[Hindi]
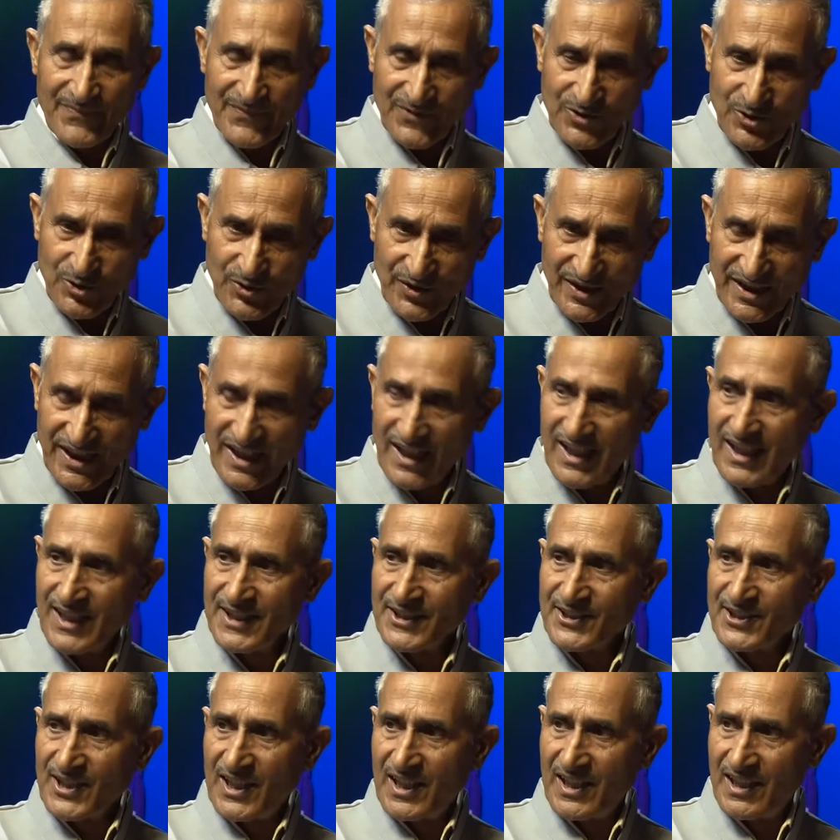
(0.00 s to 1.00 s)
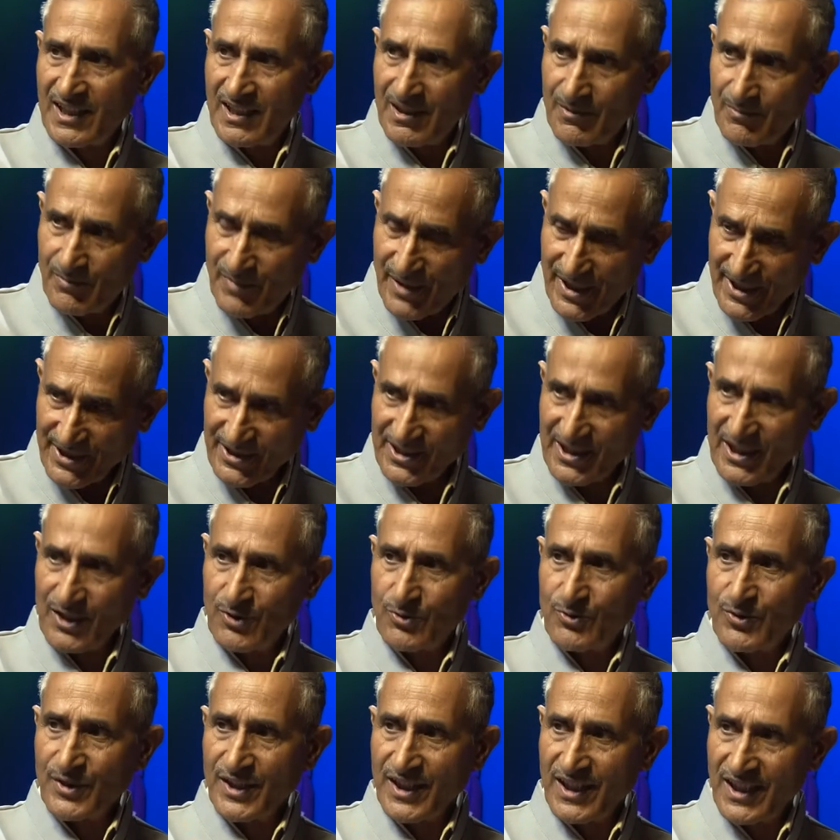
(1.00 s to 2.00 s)
जो ज्ञान था बढ़ते
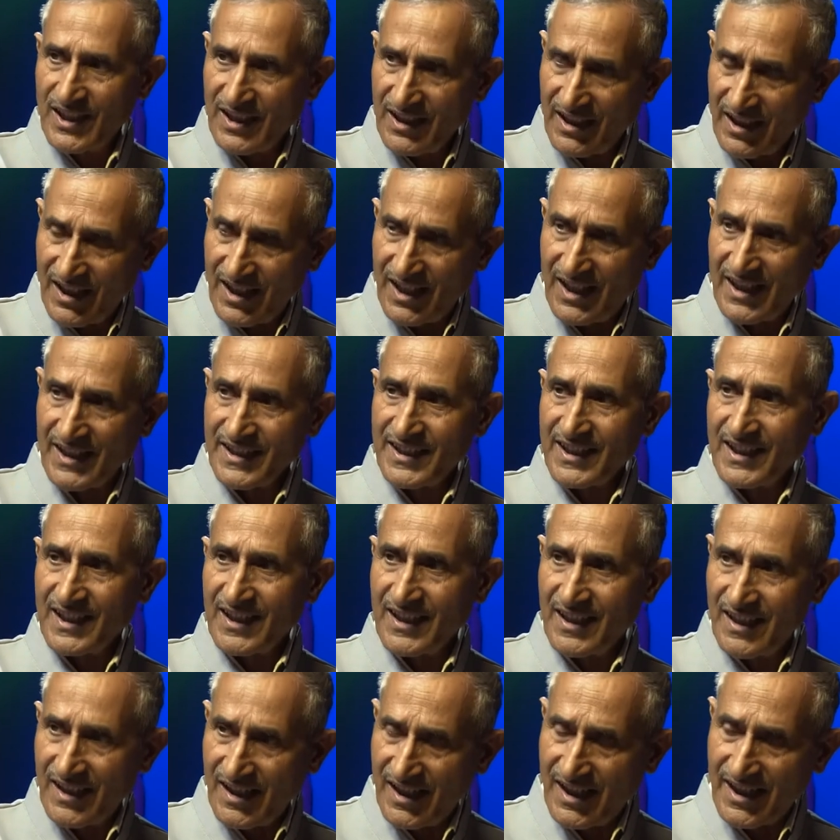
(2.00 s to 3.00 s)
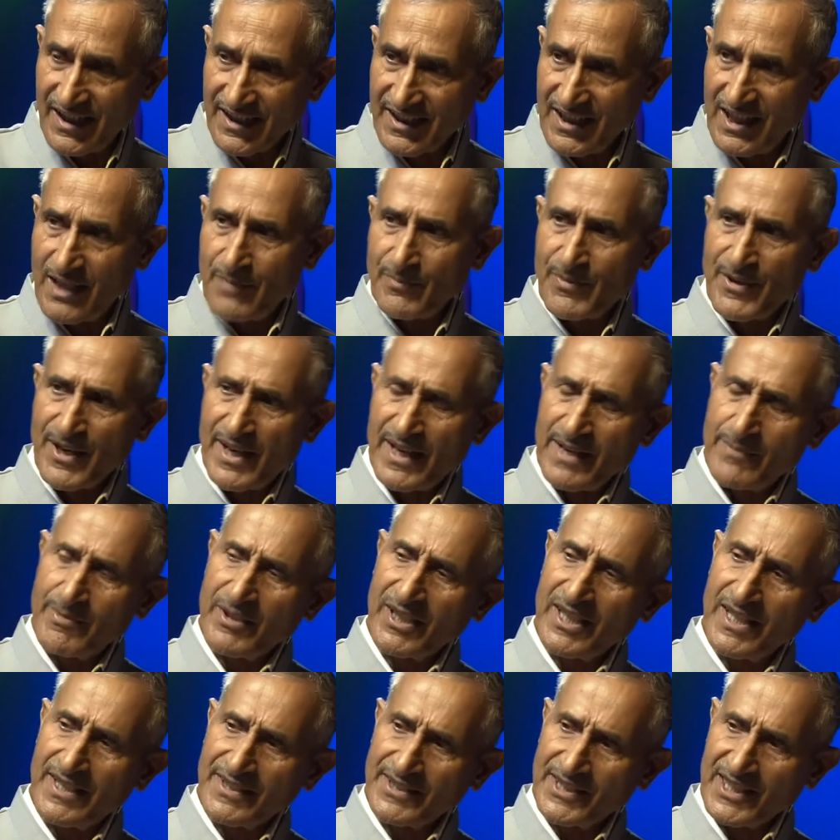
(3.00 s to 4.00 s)
हुए आगे आगे हम हाँ, पुराने भी
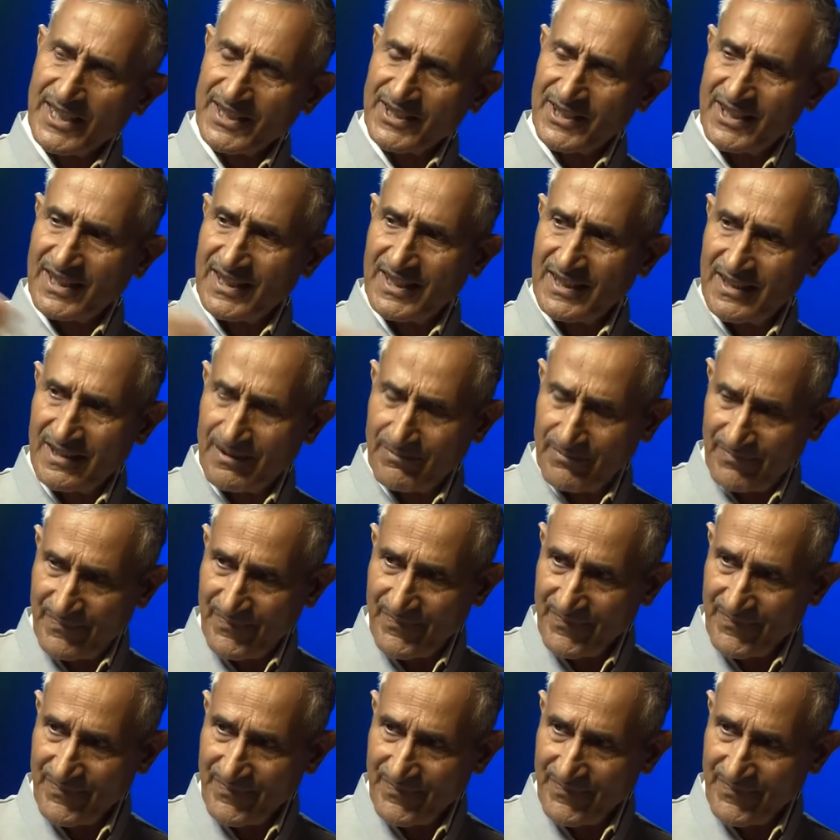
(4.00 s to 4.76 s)
ज्ञान देखते हैं हम